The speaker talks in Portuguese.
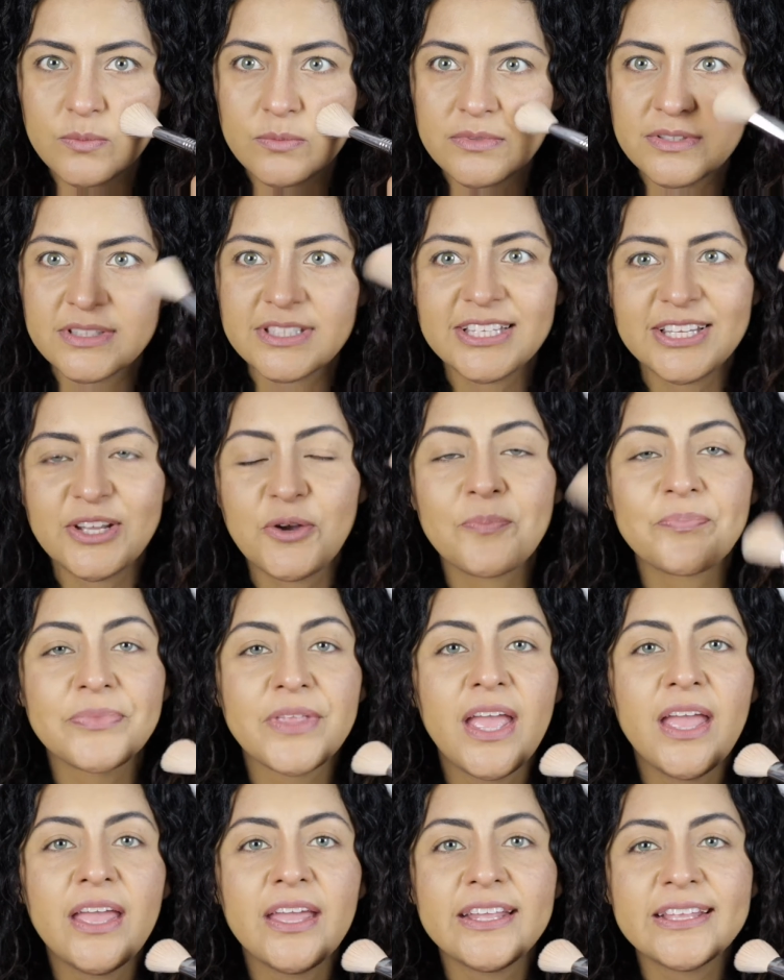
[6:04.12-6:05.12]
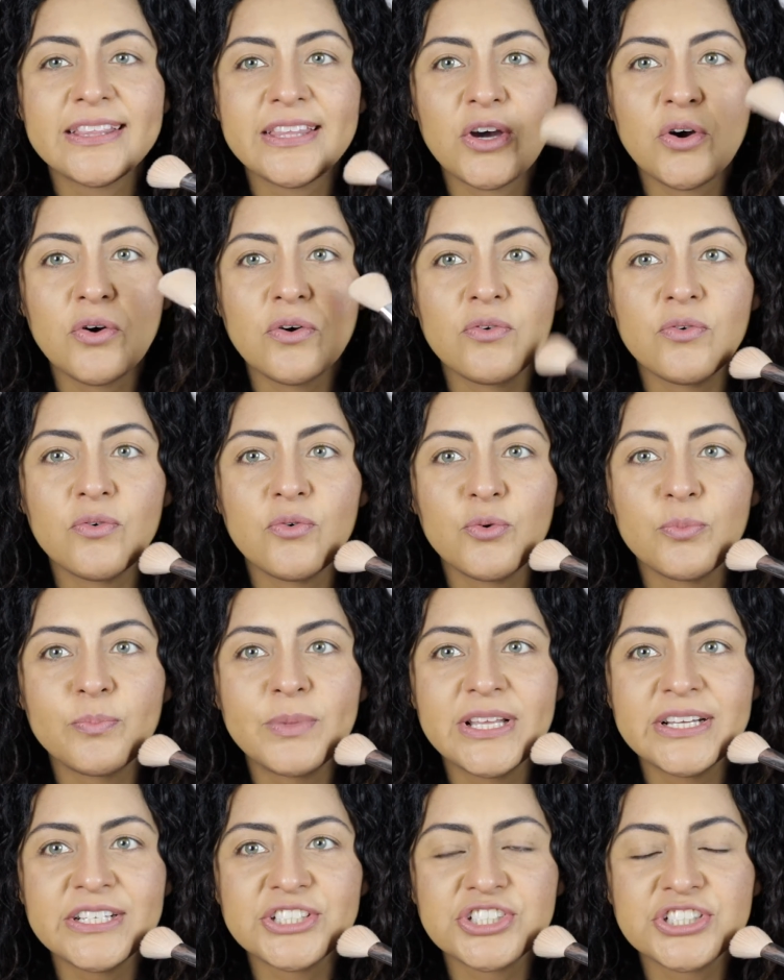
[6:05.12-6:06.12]
Entendeu? Então, o
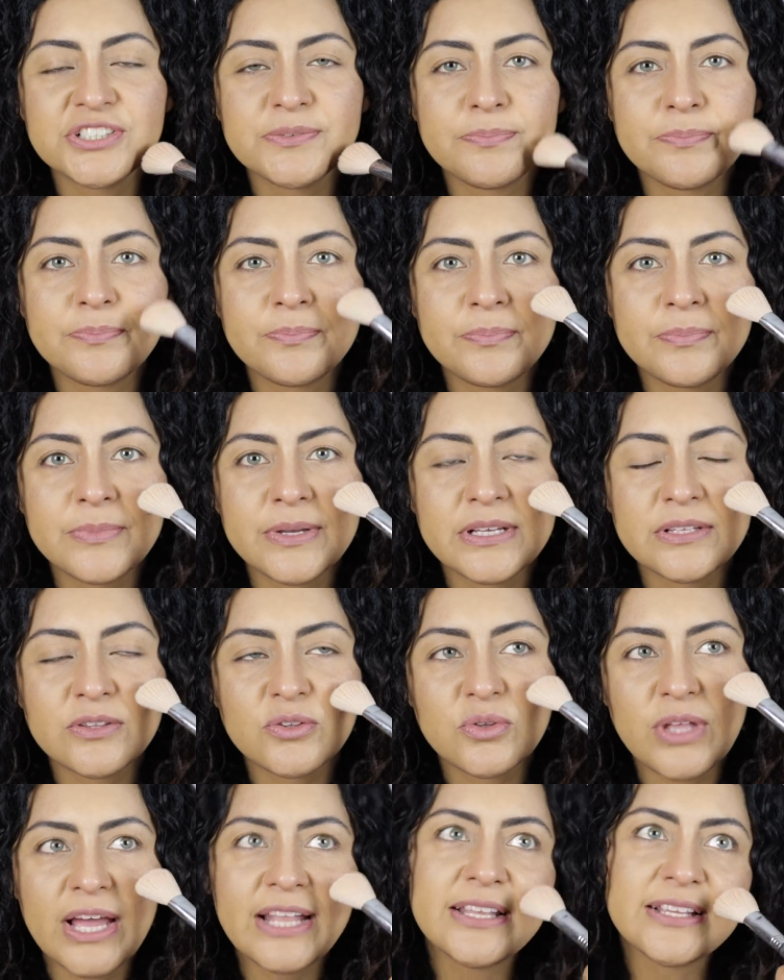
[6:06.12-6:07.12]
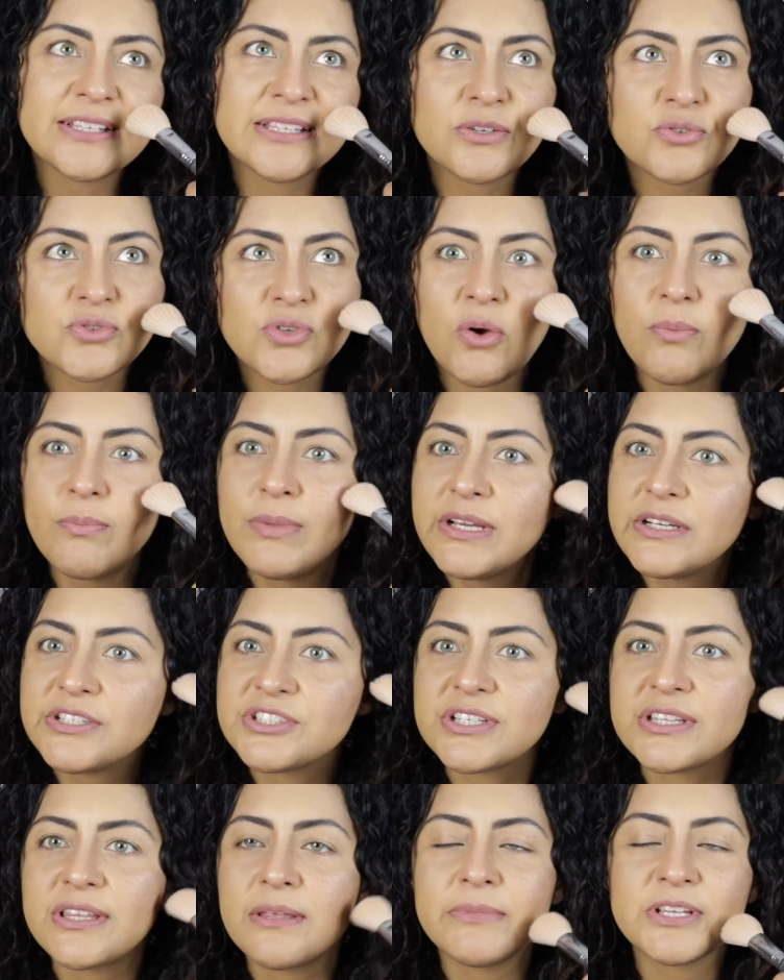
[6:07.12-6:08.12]
blush, aliás, não só o
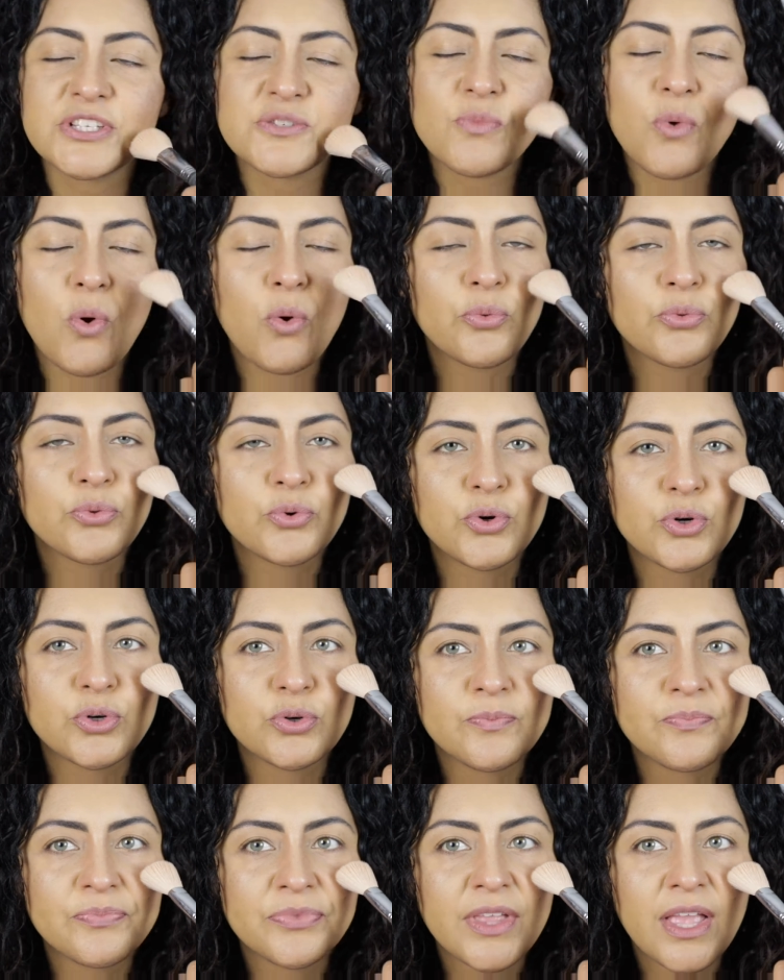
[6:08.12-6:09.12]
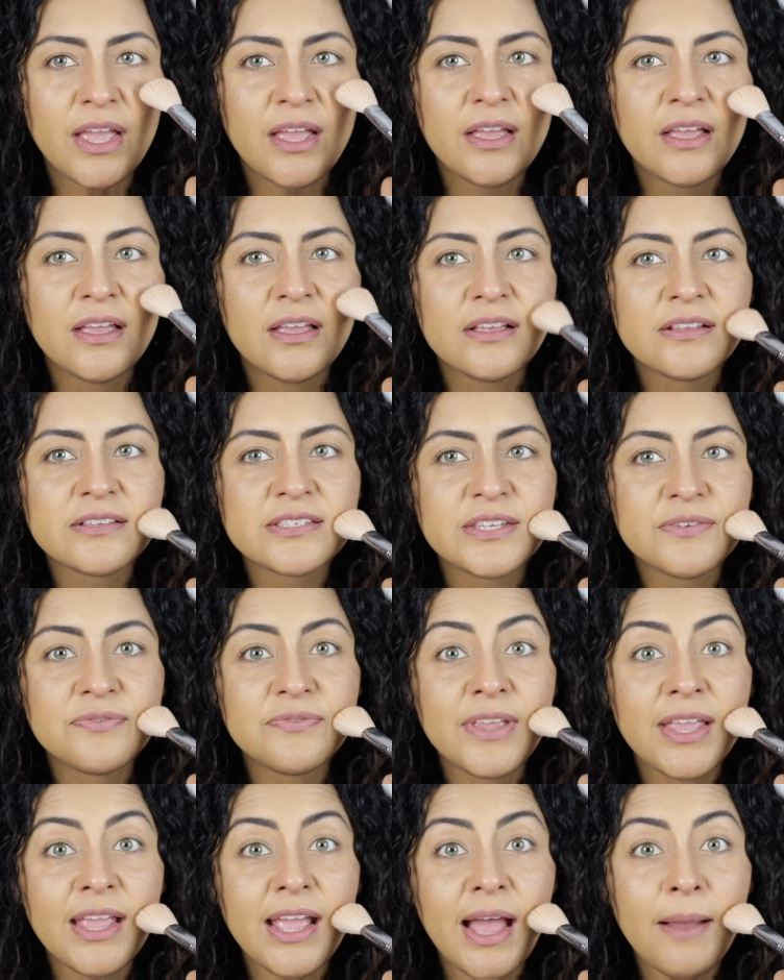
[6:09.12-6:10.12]
blush, até mesmo o contorno. Se
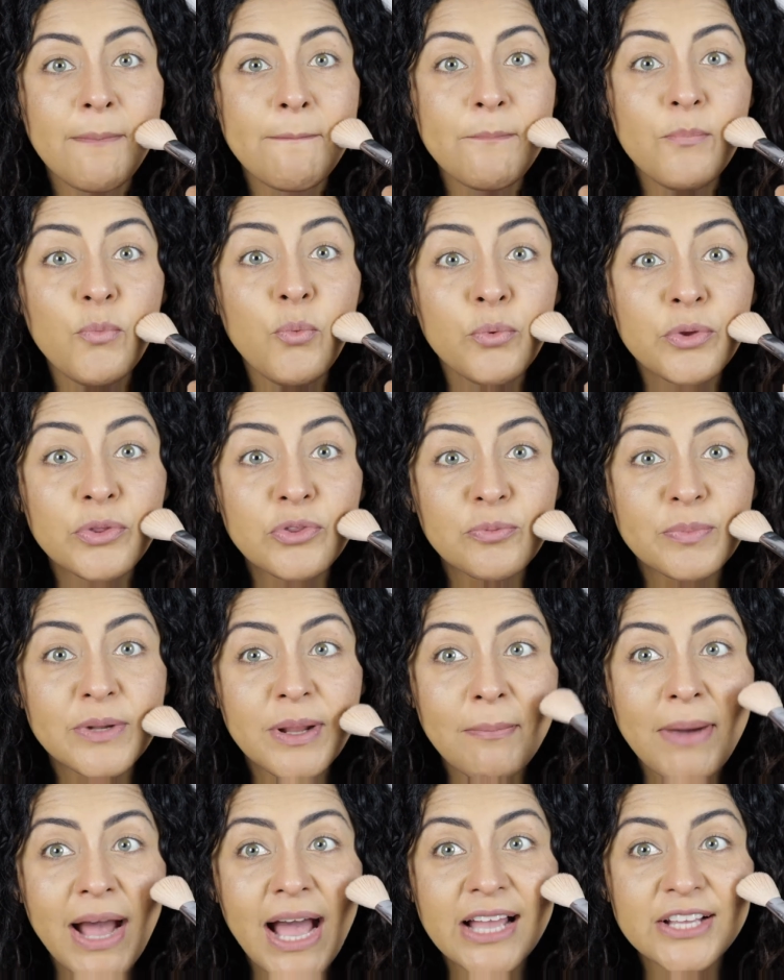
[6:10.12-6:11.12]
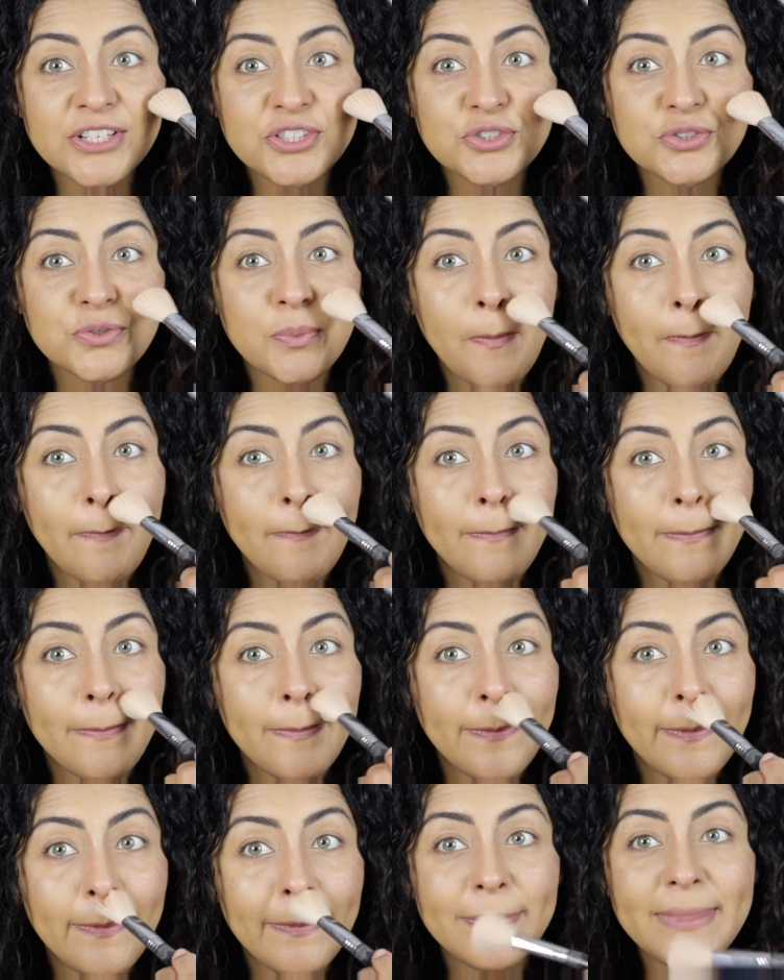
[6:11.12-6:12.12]
ficar muito para baixo
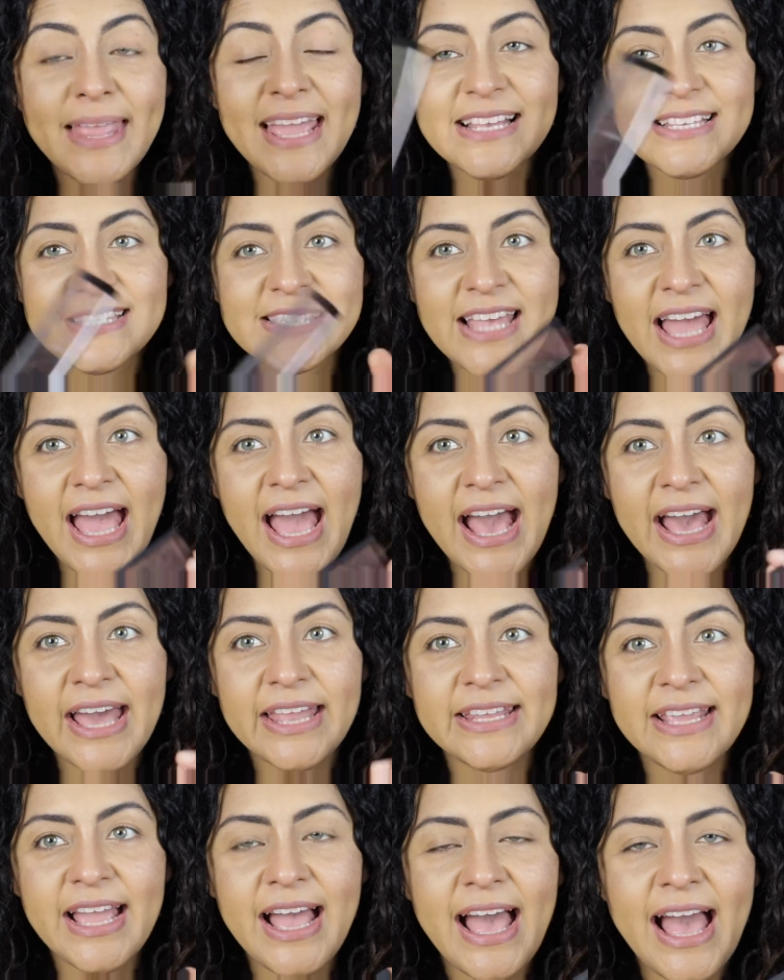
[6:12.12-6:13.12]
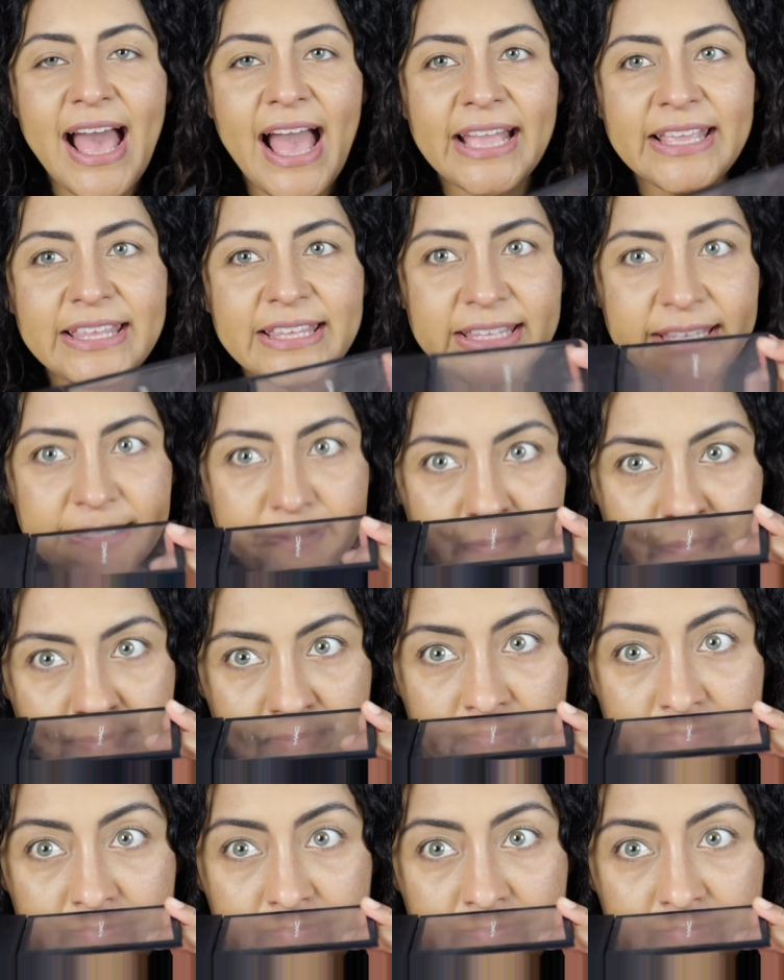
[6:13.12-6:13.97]
dessa área aqui